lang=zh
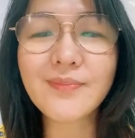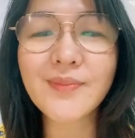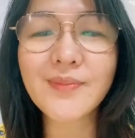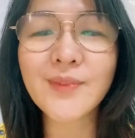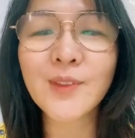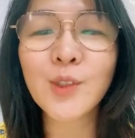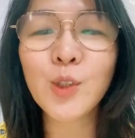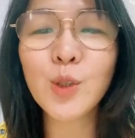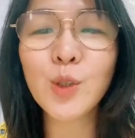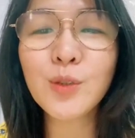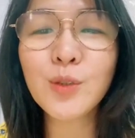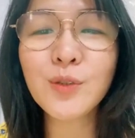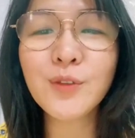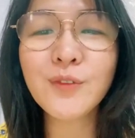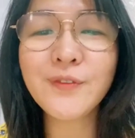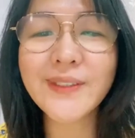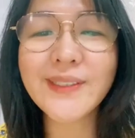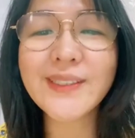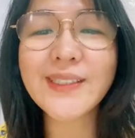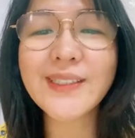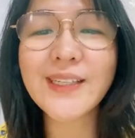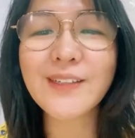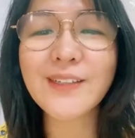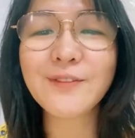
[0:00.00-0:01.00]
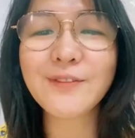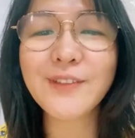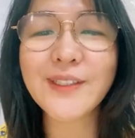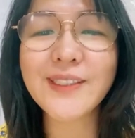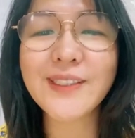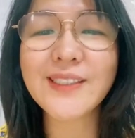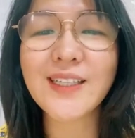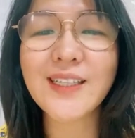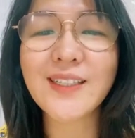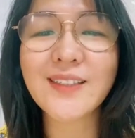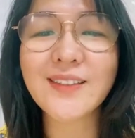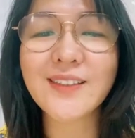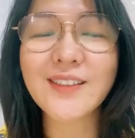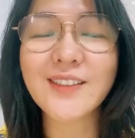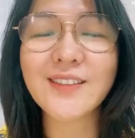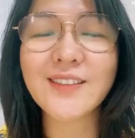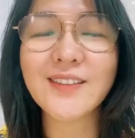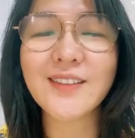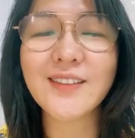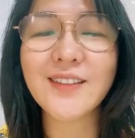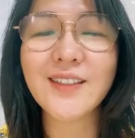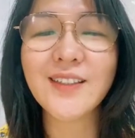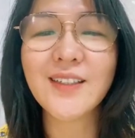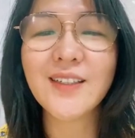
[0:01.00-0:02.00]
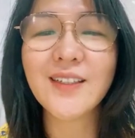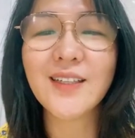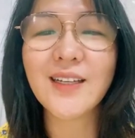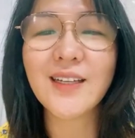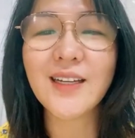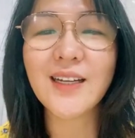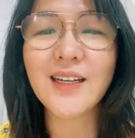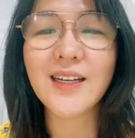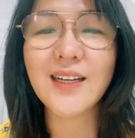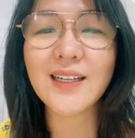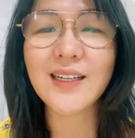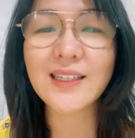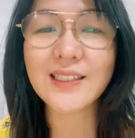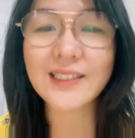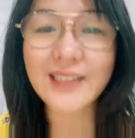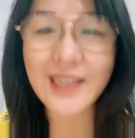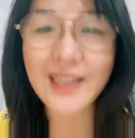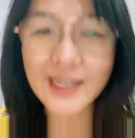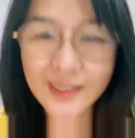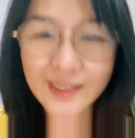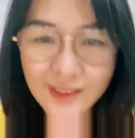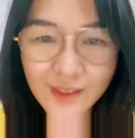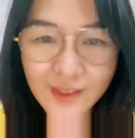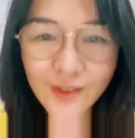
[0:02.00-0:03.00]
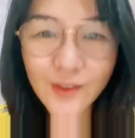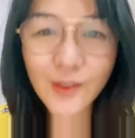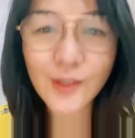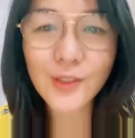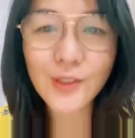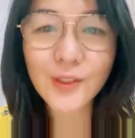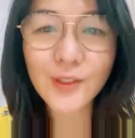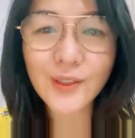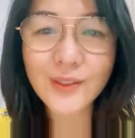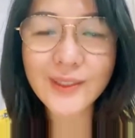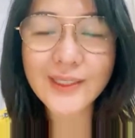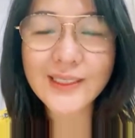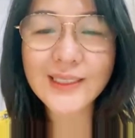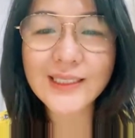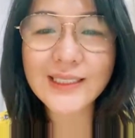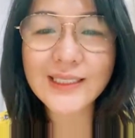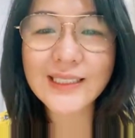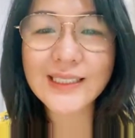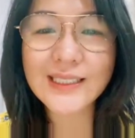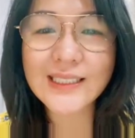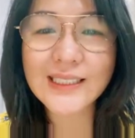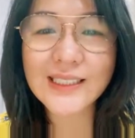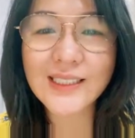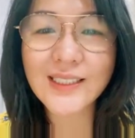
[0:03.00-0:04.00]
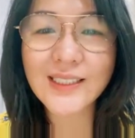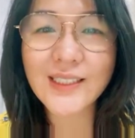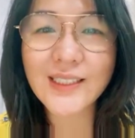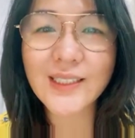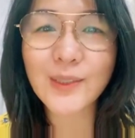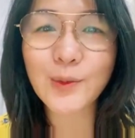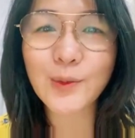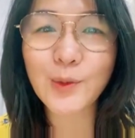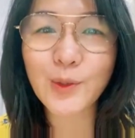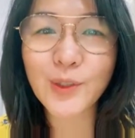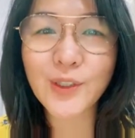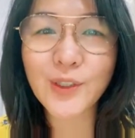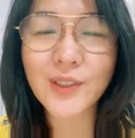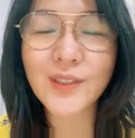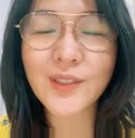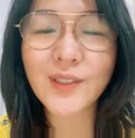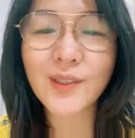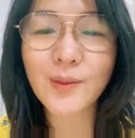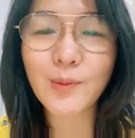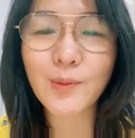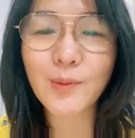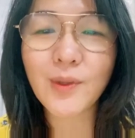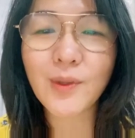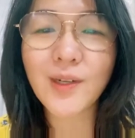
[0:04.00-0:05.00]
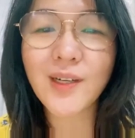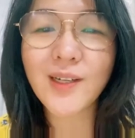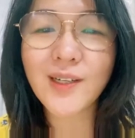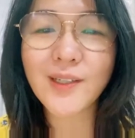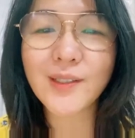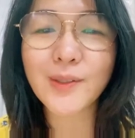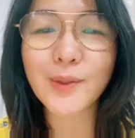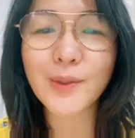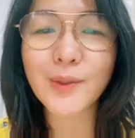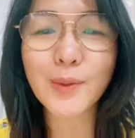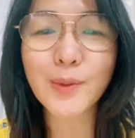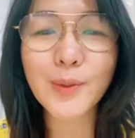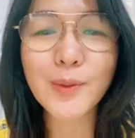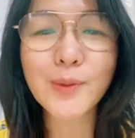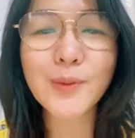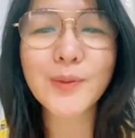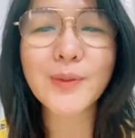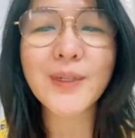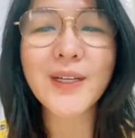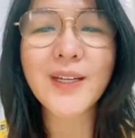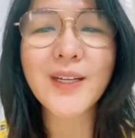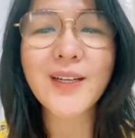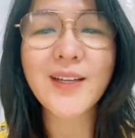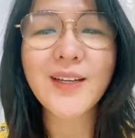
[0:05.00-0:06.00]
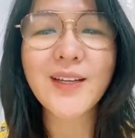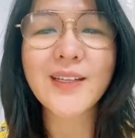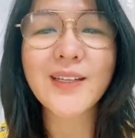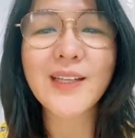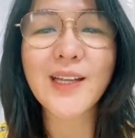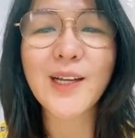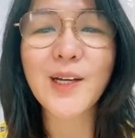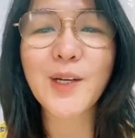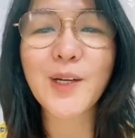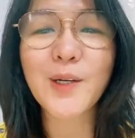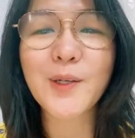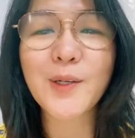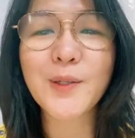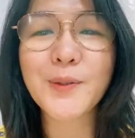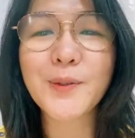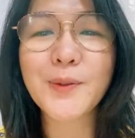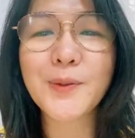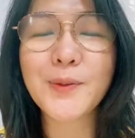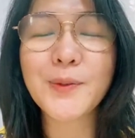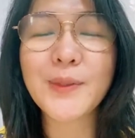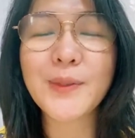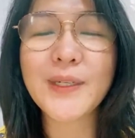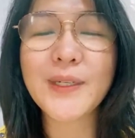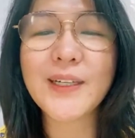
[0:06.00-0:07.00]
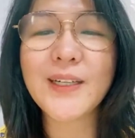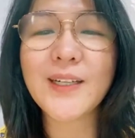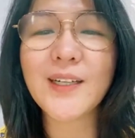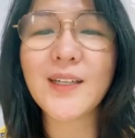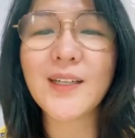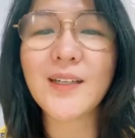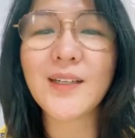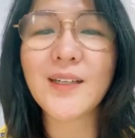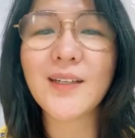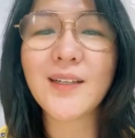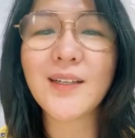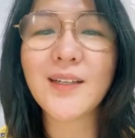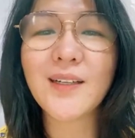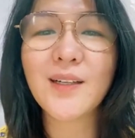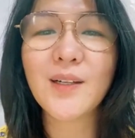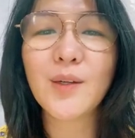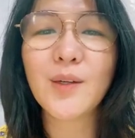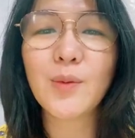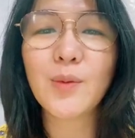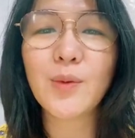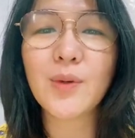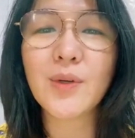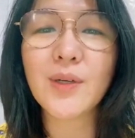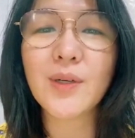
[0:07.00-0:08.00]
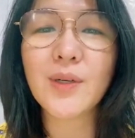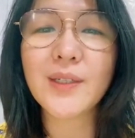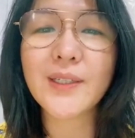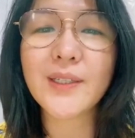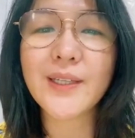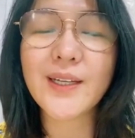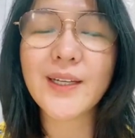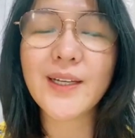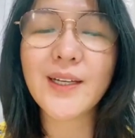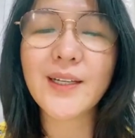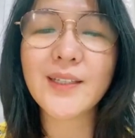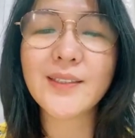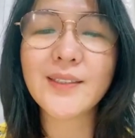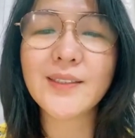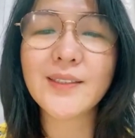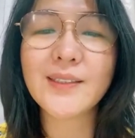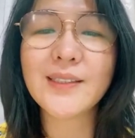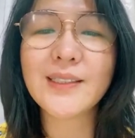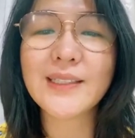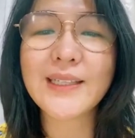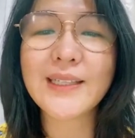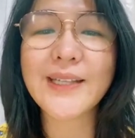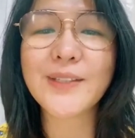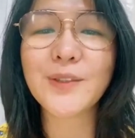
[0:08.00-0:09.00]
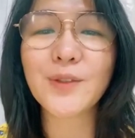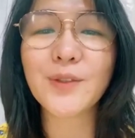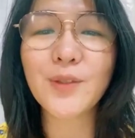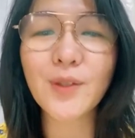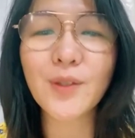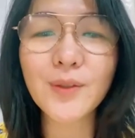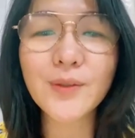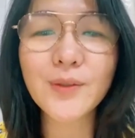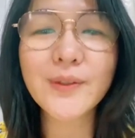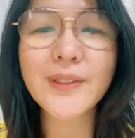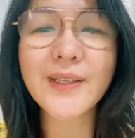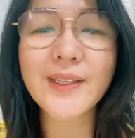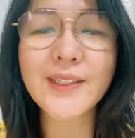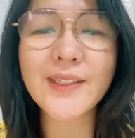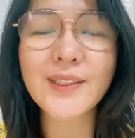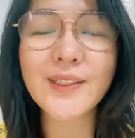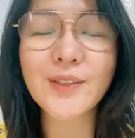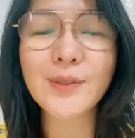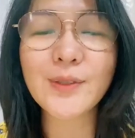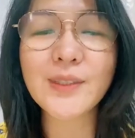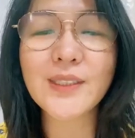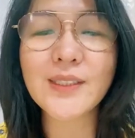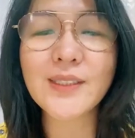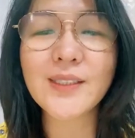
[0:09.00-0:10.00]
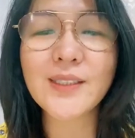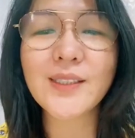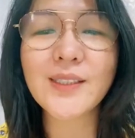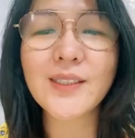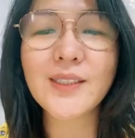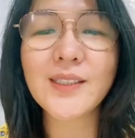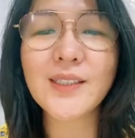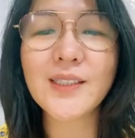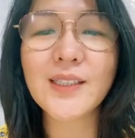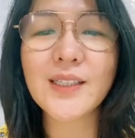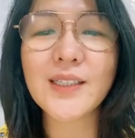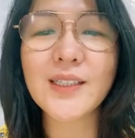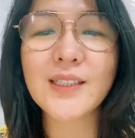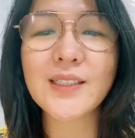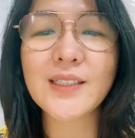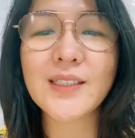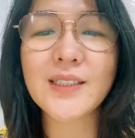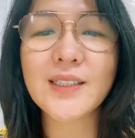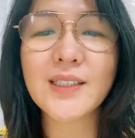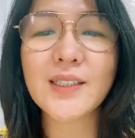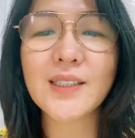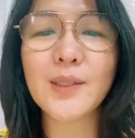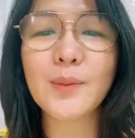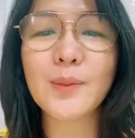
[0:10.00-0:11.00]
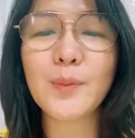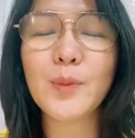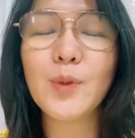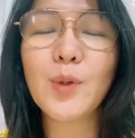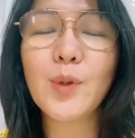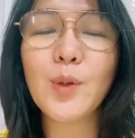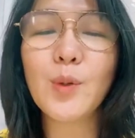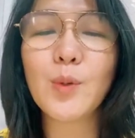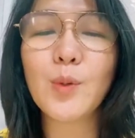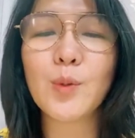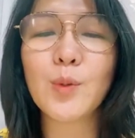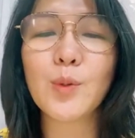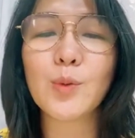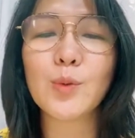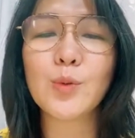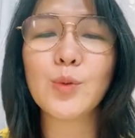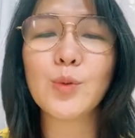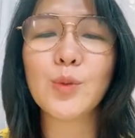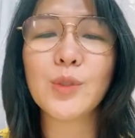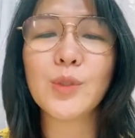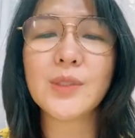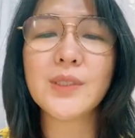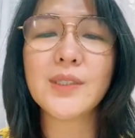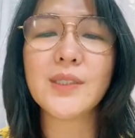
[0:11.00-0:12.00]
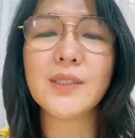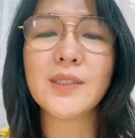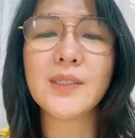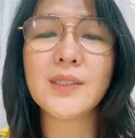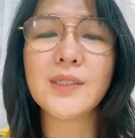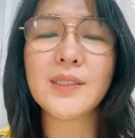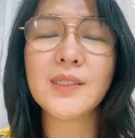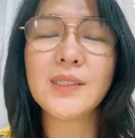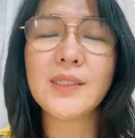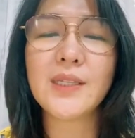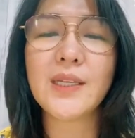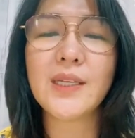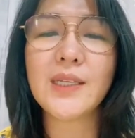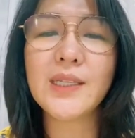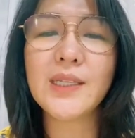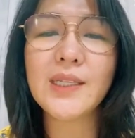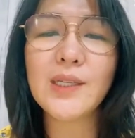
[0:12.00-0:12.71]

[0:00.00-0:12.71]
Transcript: 就非常非常的啊感恩哦，做了这件事情，我觉得我很酷，然后啊。我也很感动，也尤其是呃这个幕后工作者的这些义